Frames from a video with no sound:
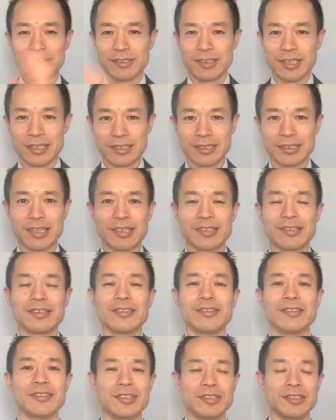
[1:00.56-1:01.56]
周波数か
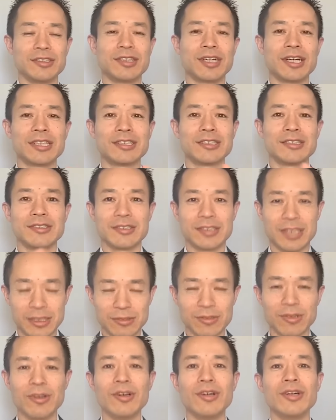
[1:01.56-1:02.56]

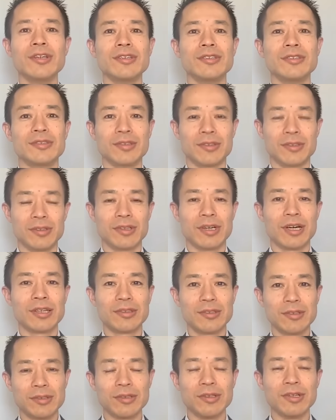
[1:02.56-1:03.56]
というところ、あ
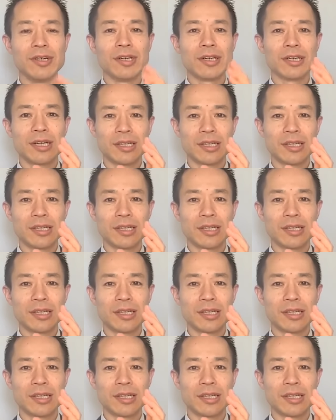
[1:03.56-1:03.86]
と、